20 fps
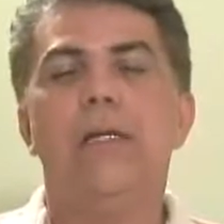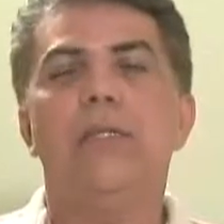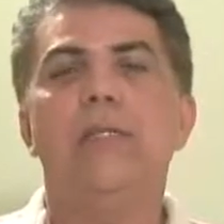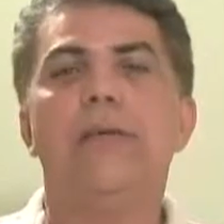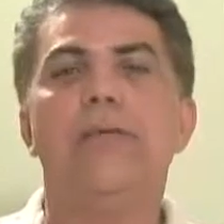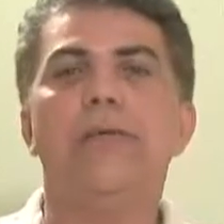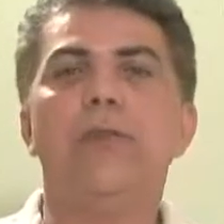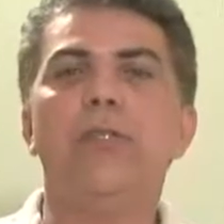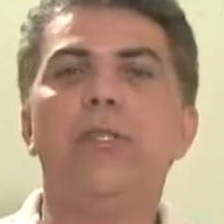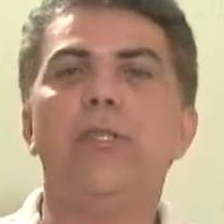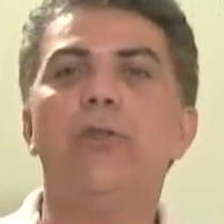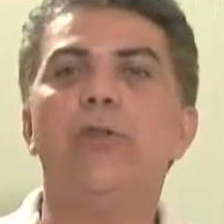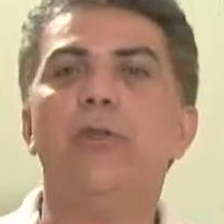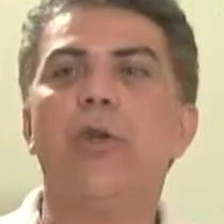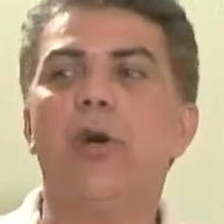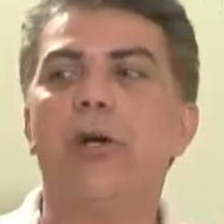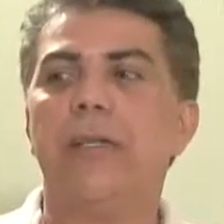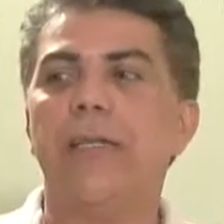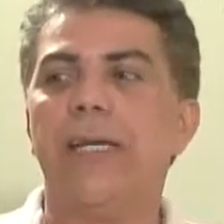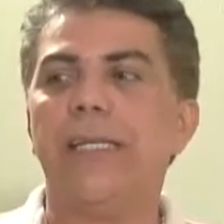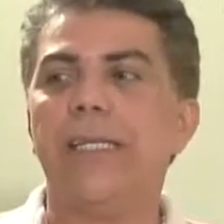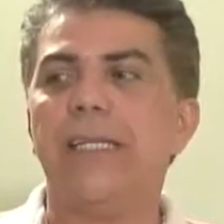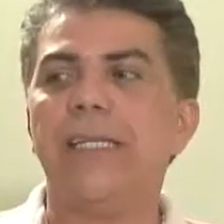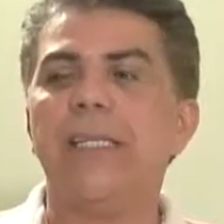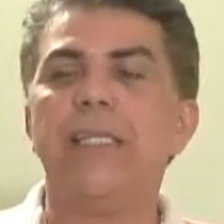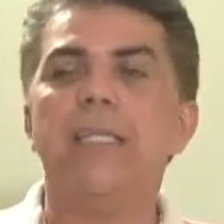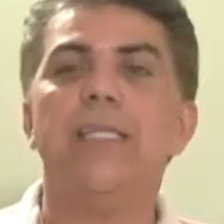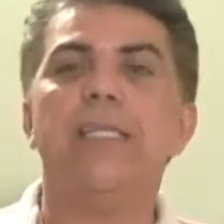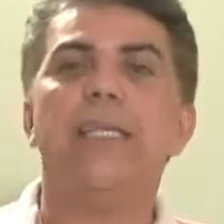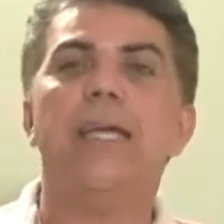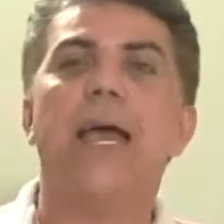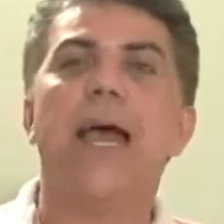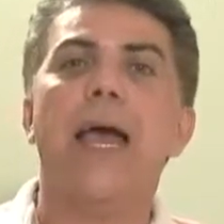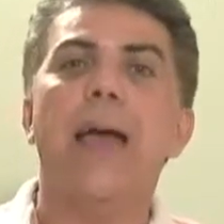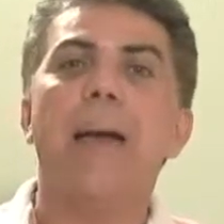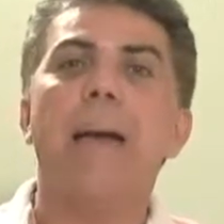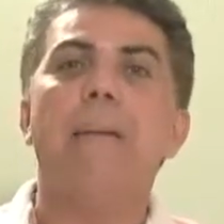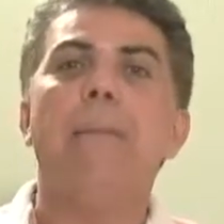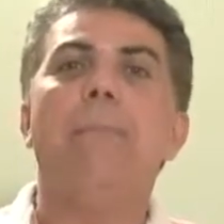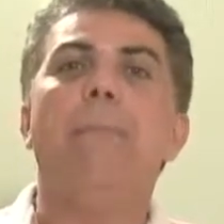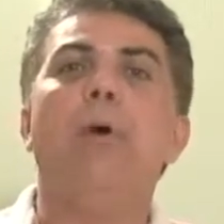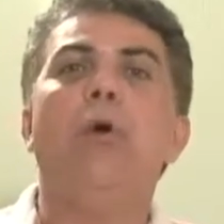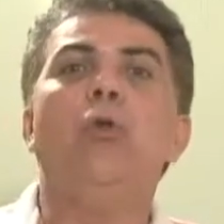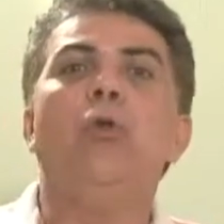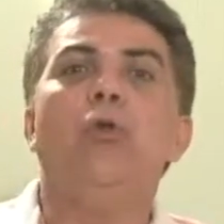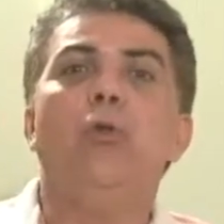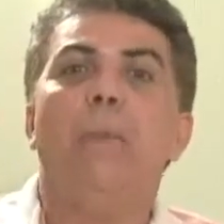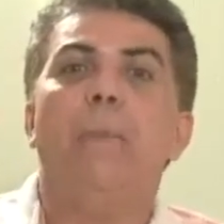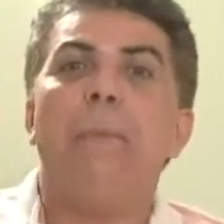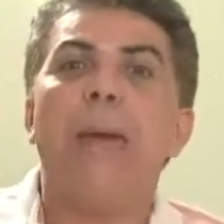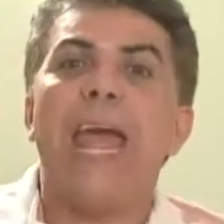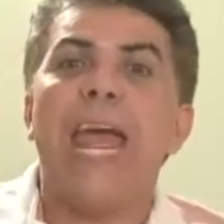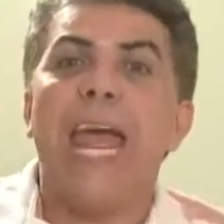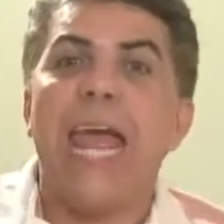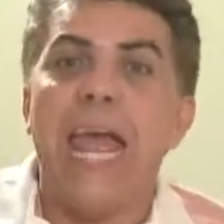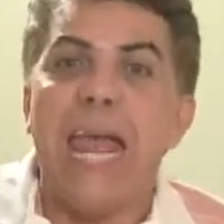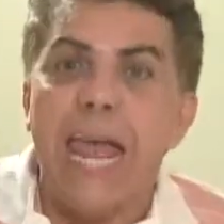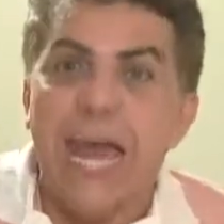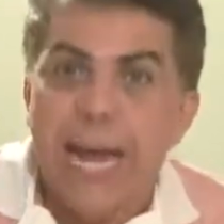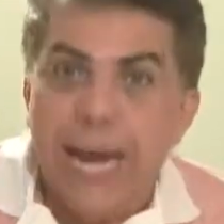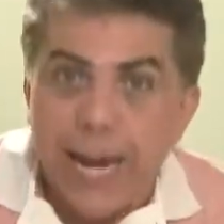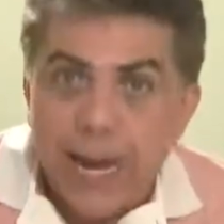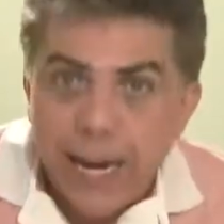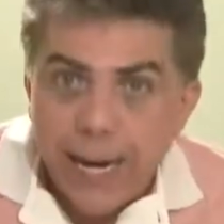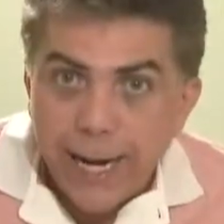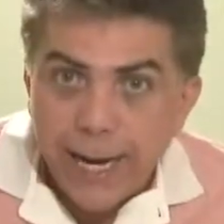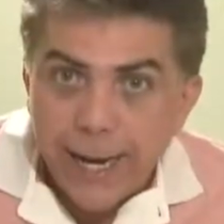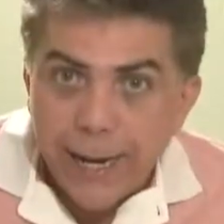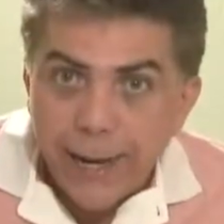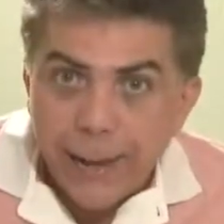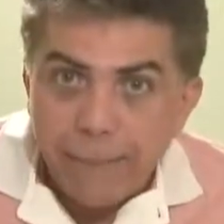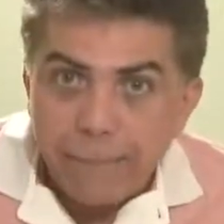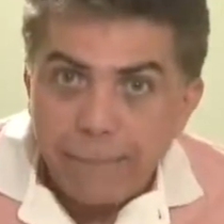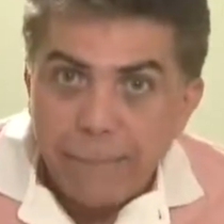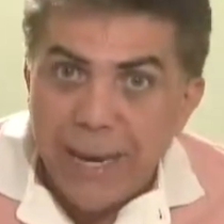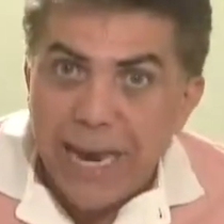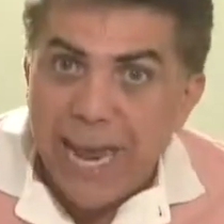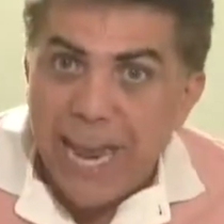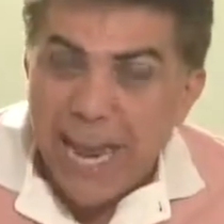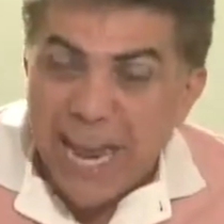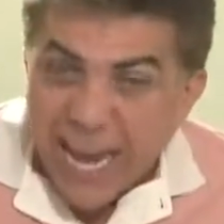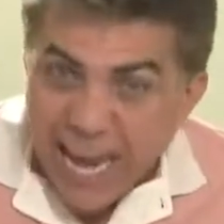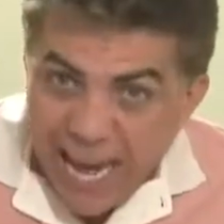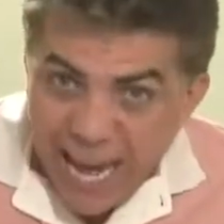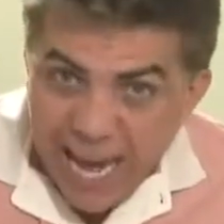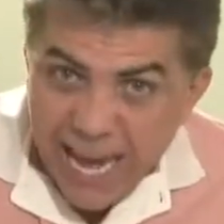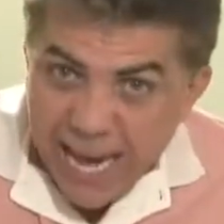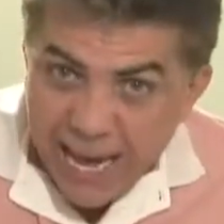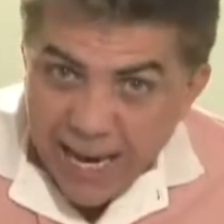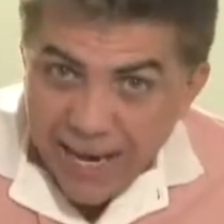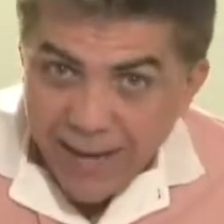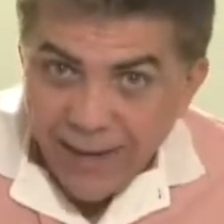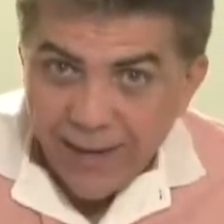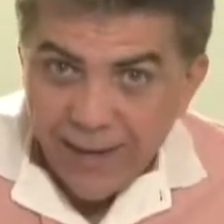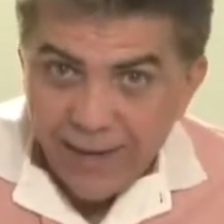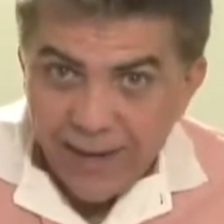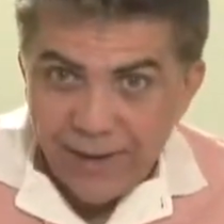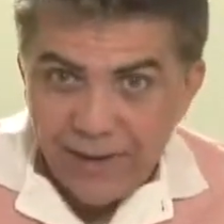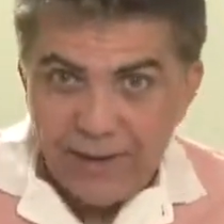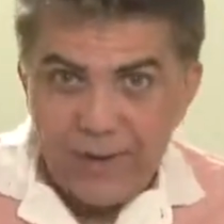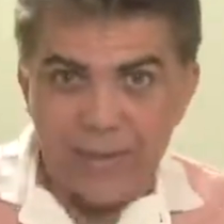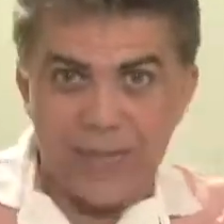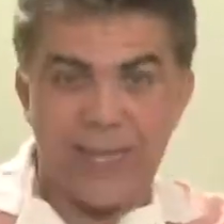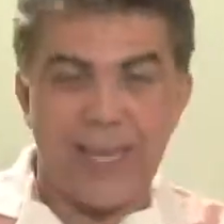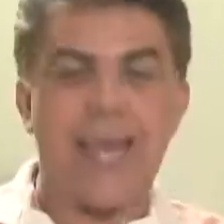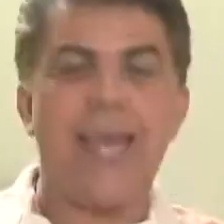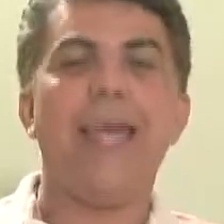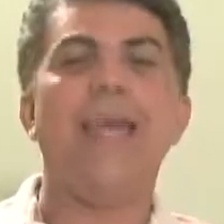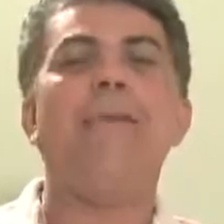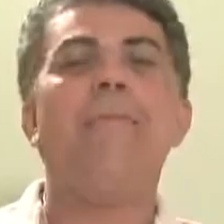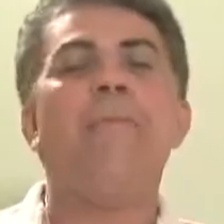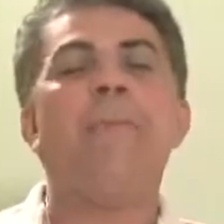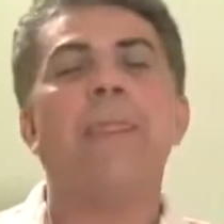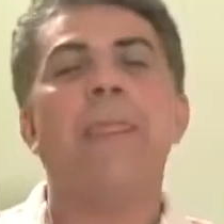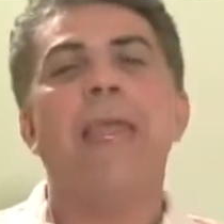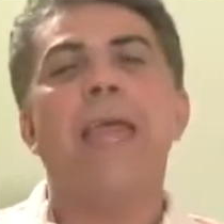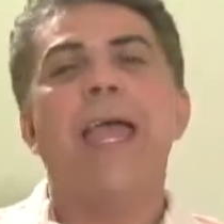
Se fosse no Nordeste a gente dizia ponto BR, BR, ok?